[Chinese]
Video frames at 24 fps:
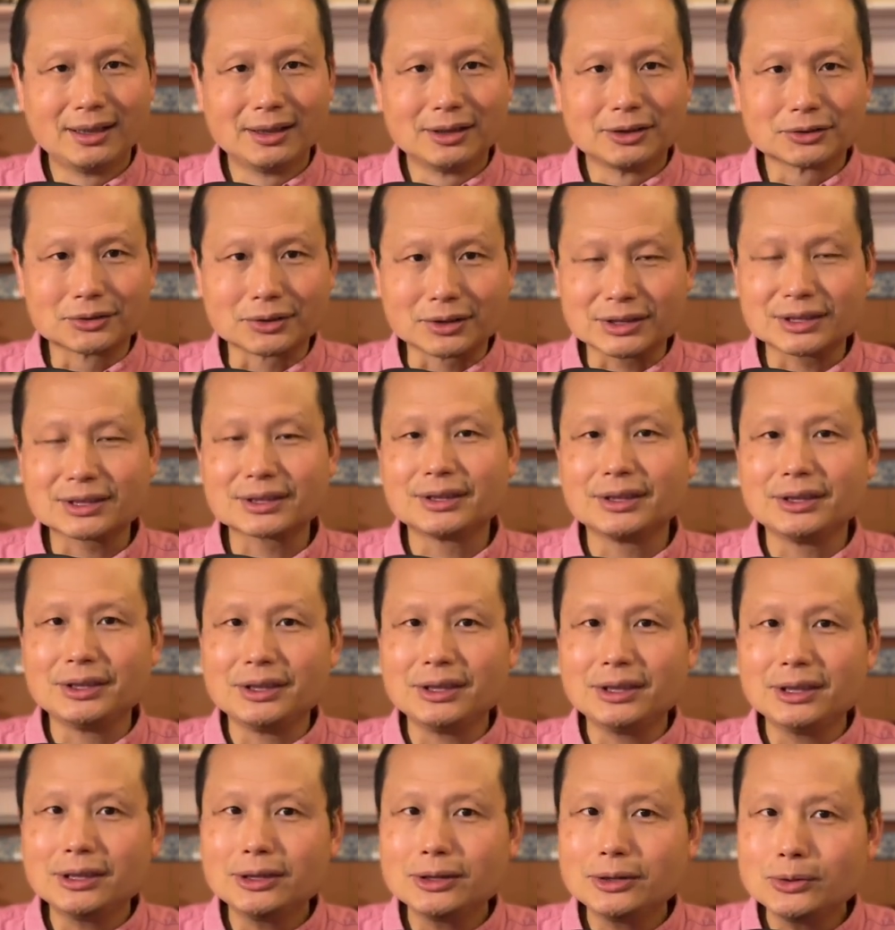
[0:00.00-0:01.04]
说是
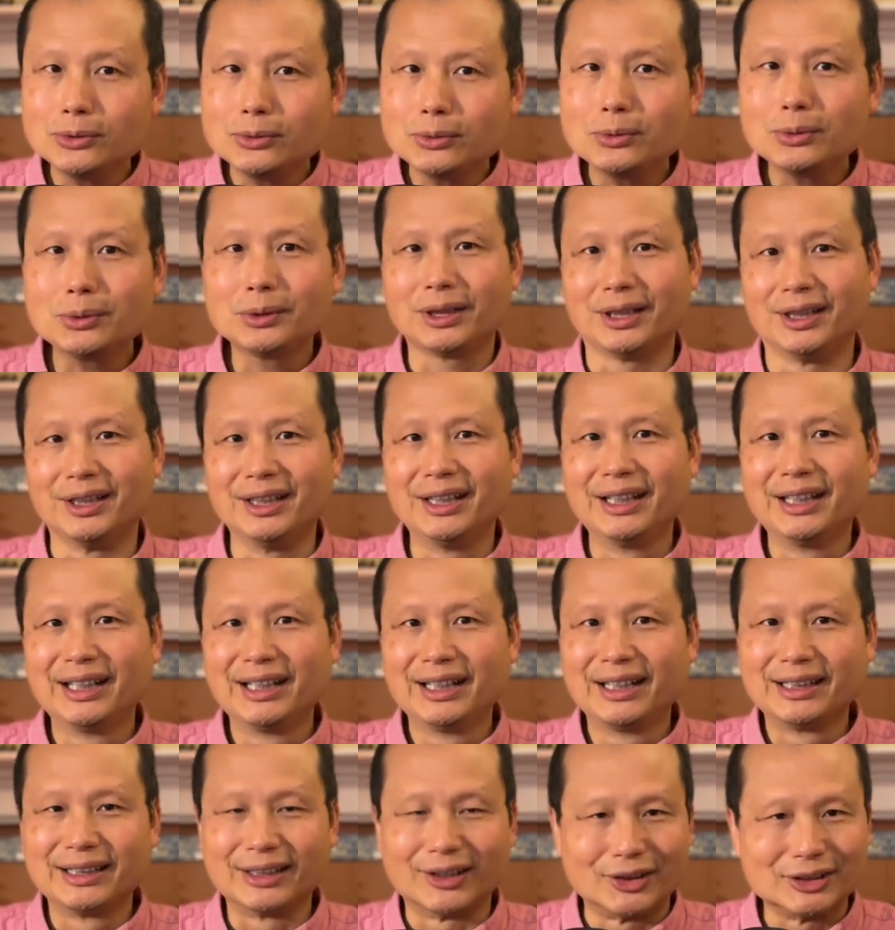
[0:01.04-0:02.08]
因为
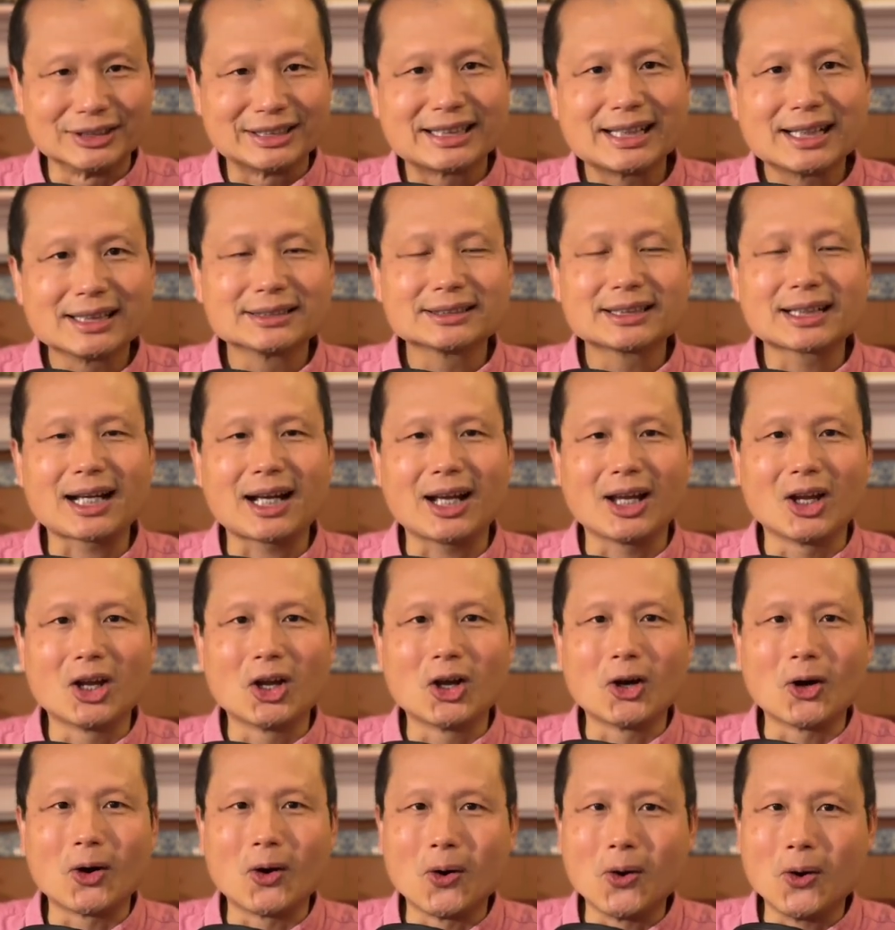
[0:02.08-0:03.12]
哦，现在
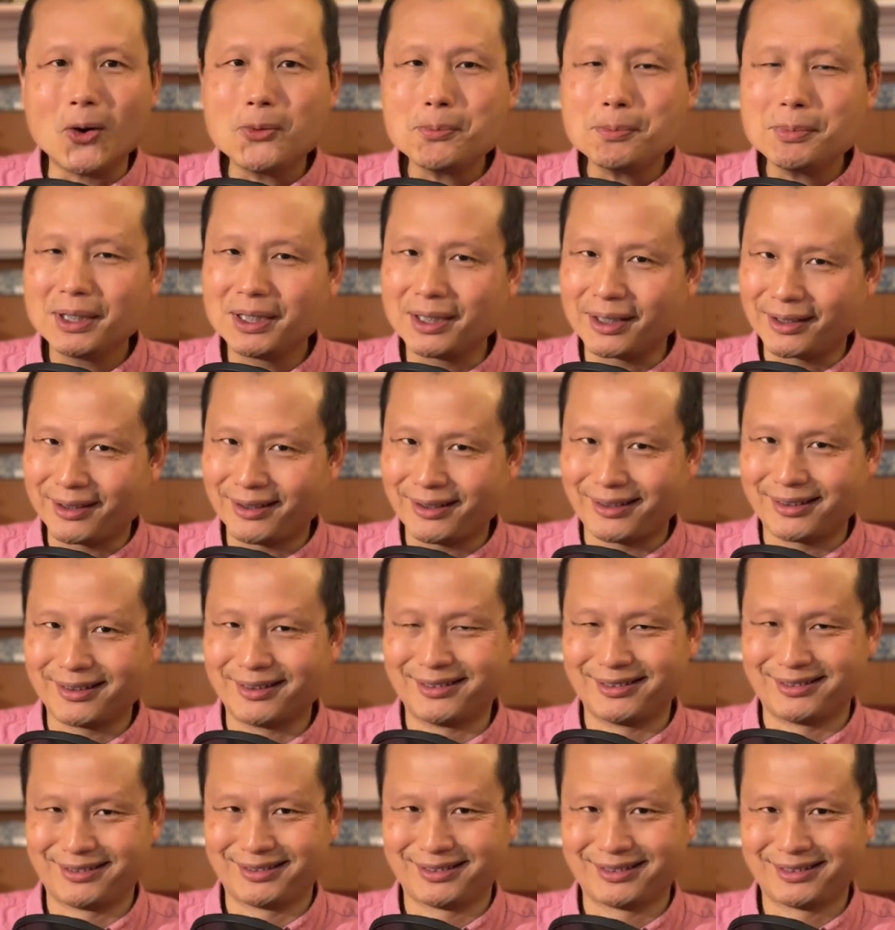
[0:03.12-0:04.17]

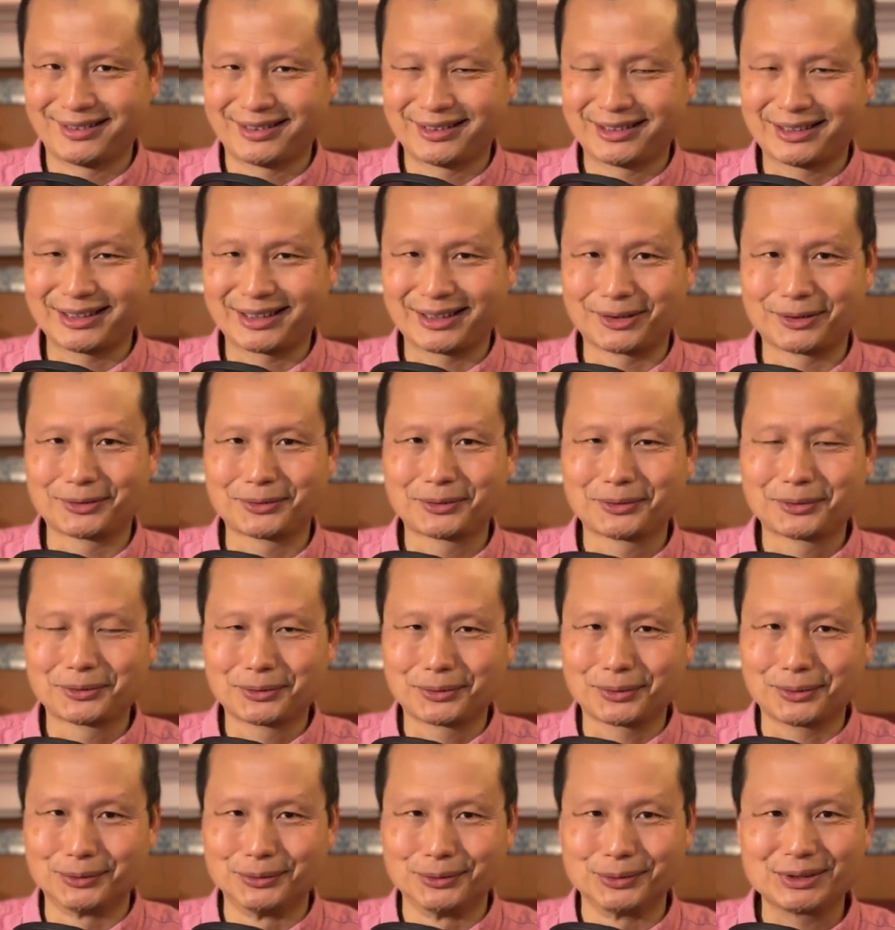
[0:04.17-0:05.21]
Omicron 这个
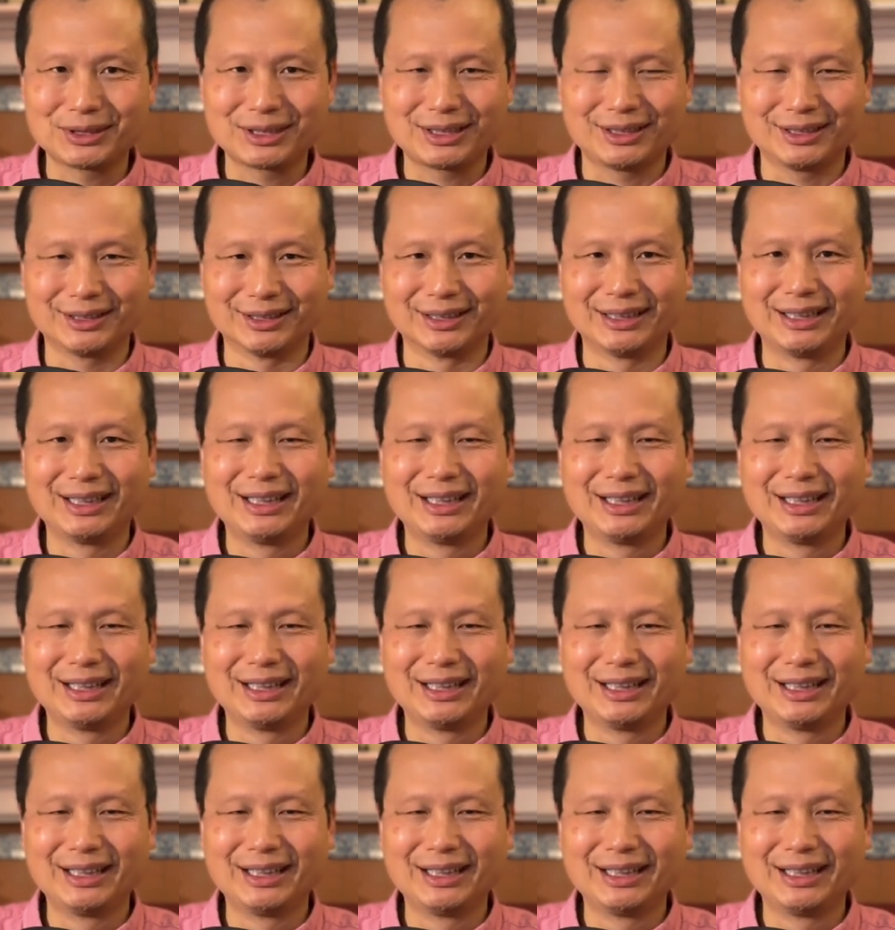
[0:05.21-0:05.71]
毒性